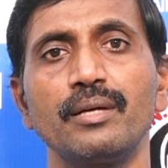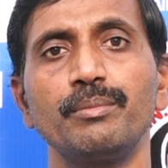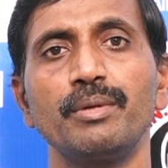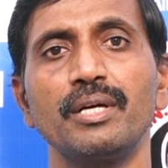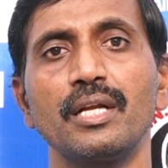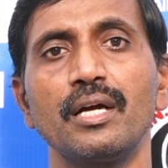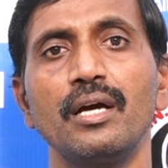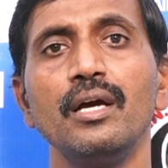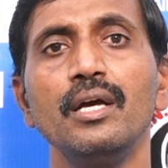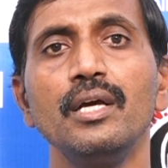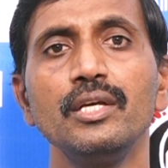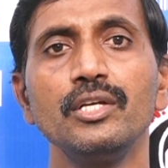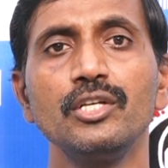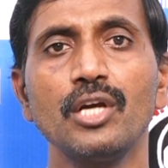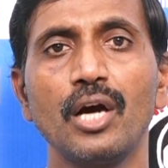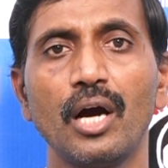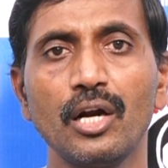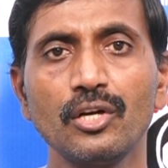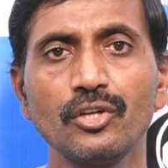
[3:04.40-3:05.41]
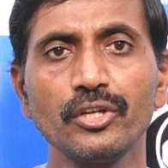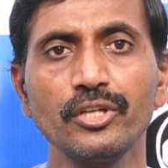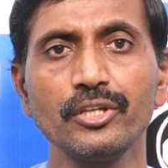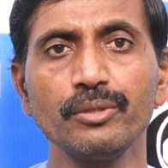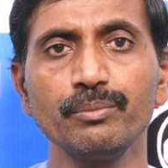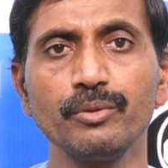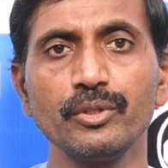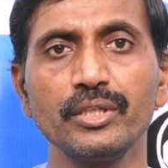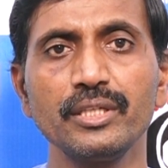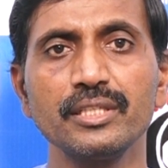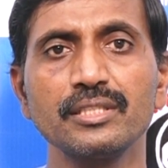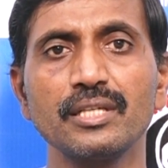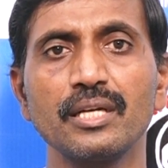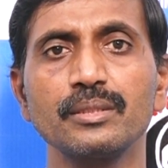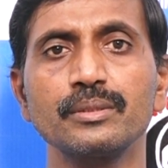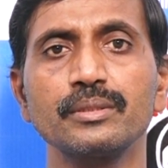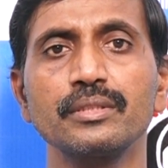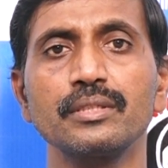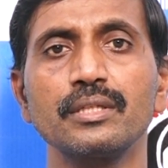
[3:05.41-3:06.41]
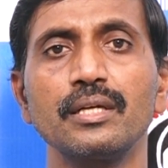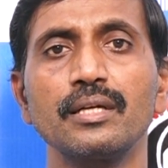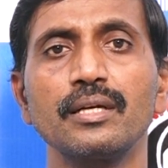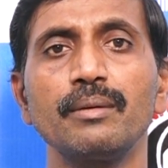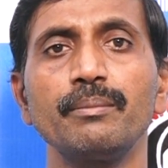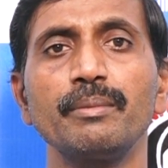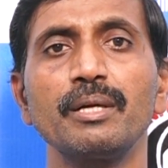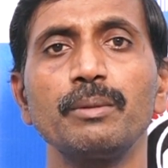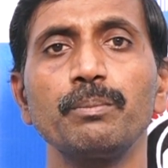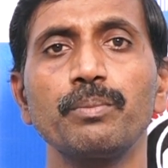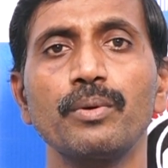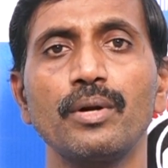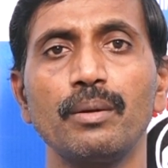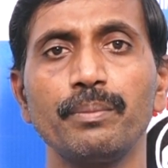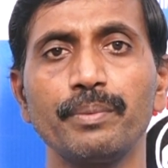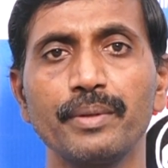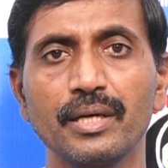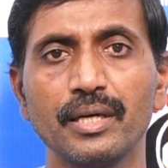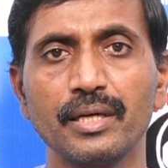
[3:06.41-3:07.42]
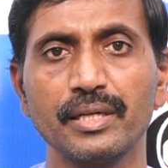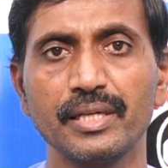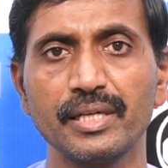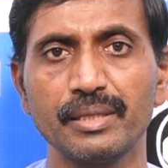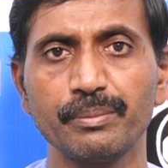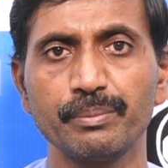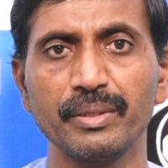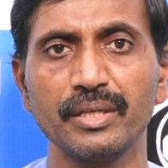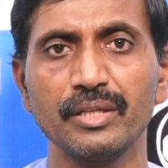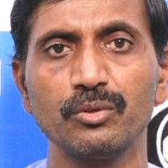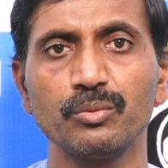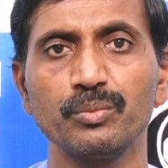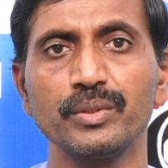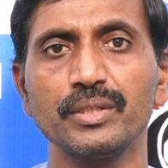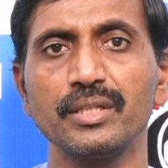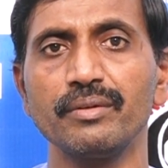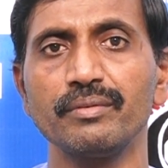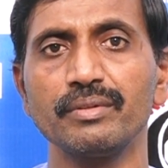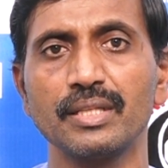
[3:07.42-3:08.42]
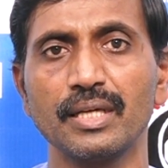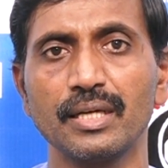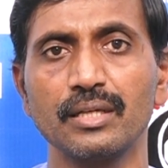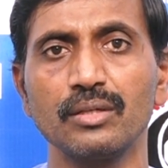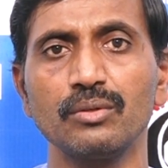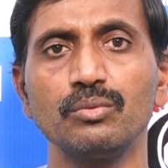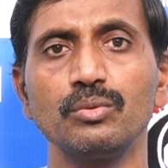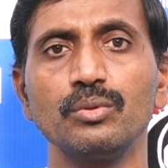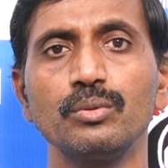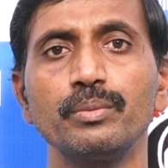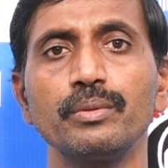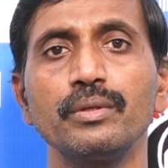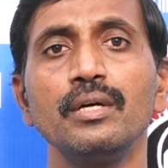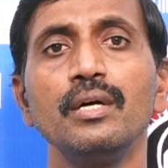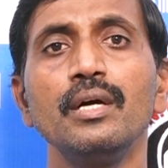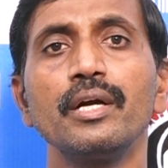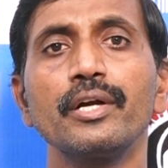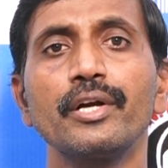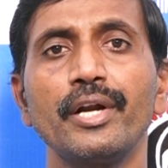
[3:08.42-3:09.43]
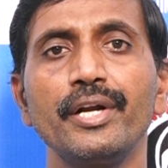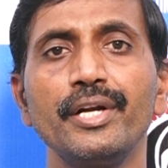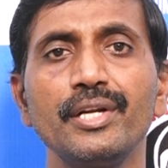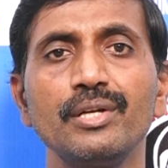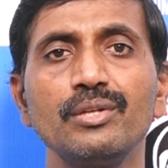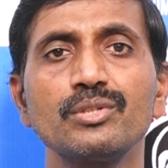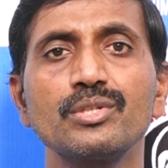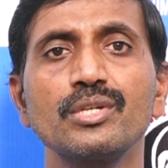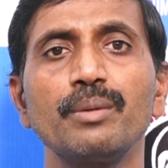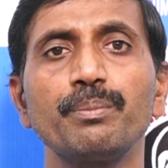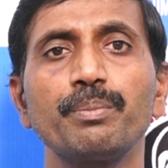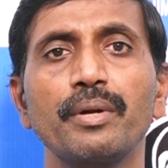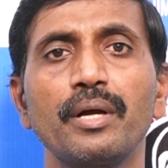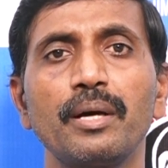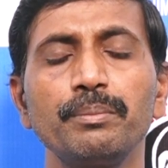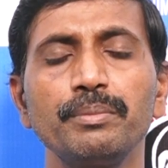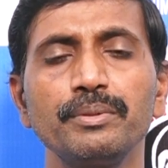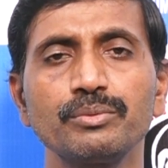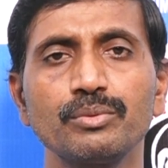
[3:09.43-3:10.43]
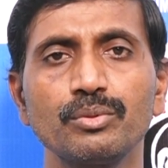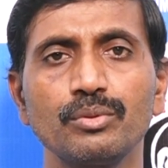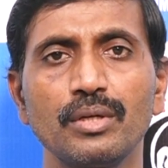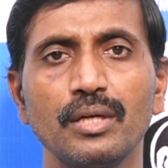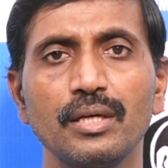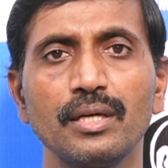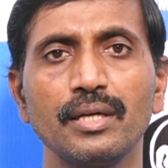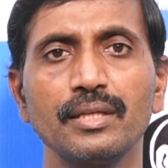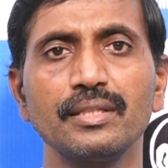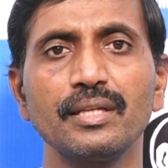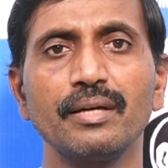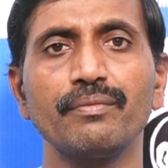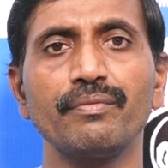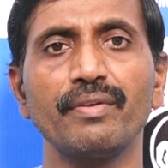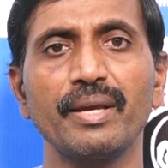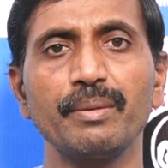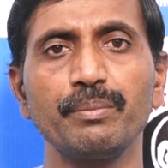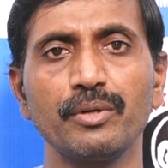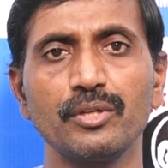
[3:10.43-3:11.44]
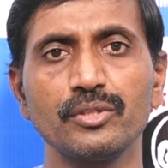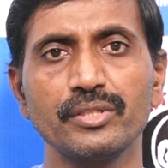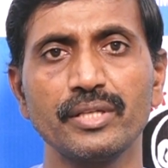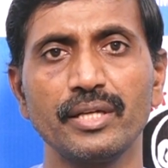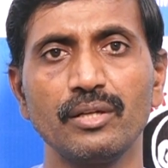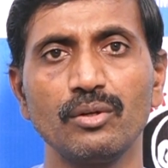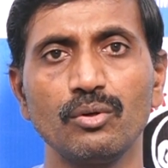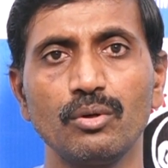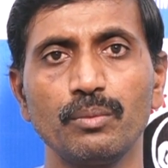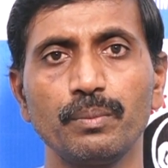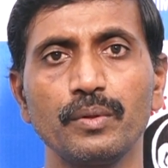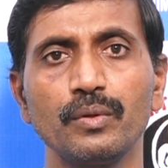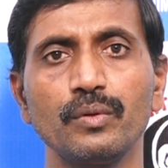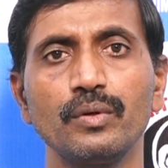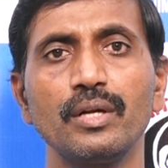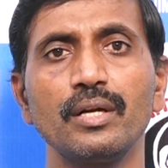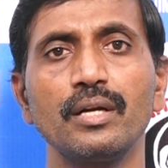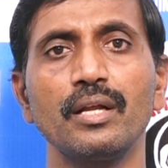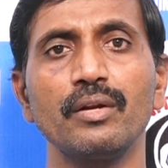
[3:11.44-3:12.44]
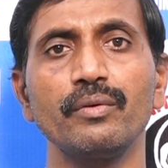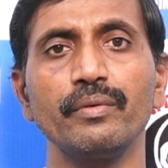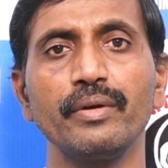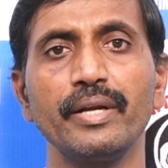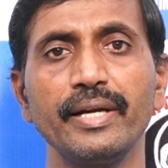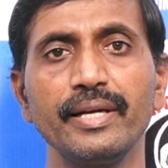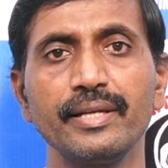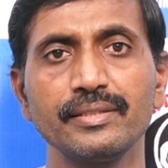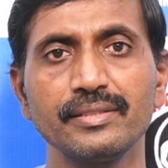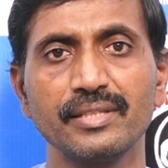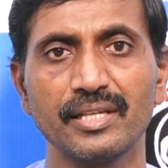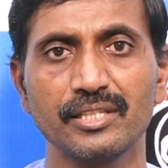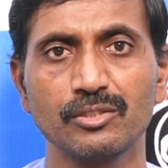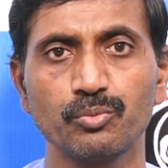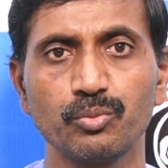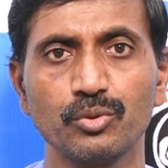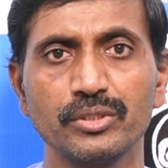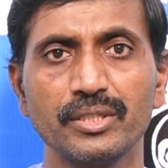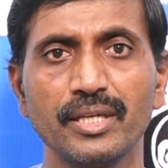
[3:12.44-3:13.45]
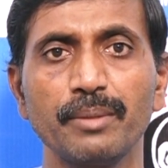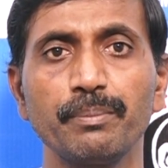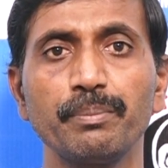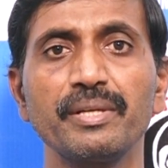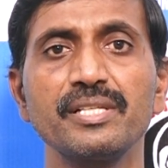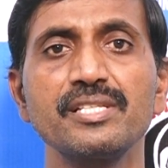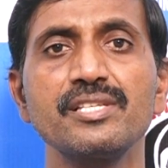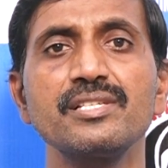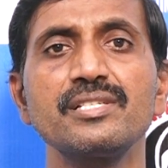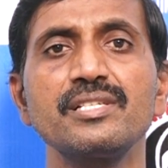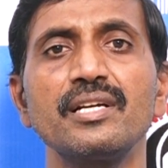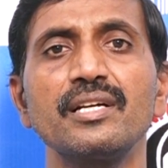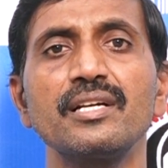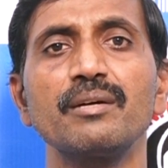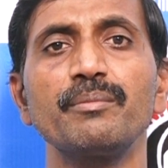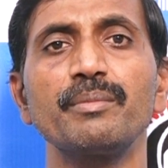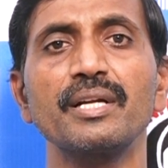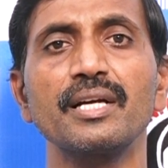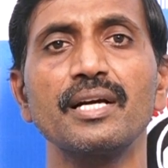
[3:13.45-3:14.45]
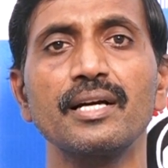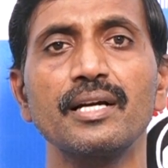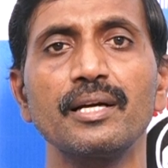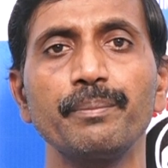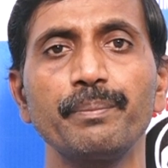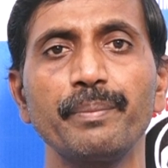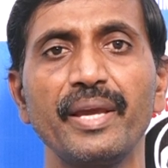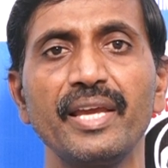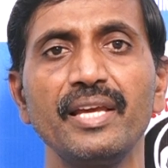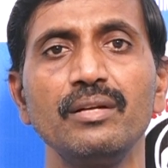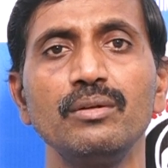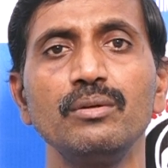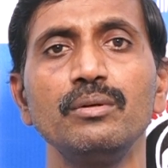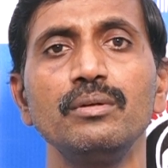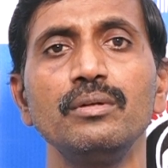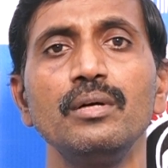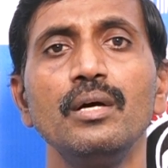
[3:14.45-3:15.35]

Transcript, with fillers: అనమాట ఈ ఆటో ఇమ్యూన్ డిజార్డర్స్ కనుక మనం ప్రాపర్గా ట్రీట్మెంట్ ఇవ్వకపోతే అవి తగ్గవు కంటిన్యూస్గా ప్రాబ్లమ్స్ ఉన్నట్లయితే ఆ ఫైబ్రోస్ అయ్యి లోపల ఉన్న నర్వ్ ఎండింగ్స్ ఎక్స్పోజ్ అయ్యి పర్సిస్టెంట్గా మనకు అక్కడ పెయిన్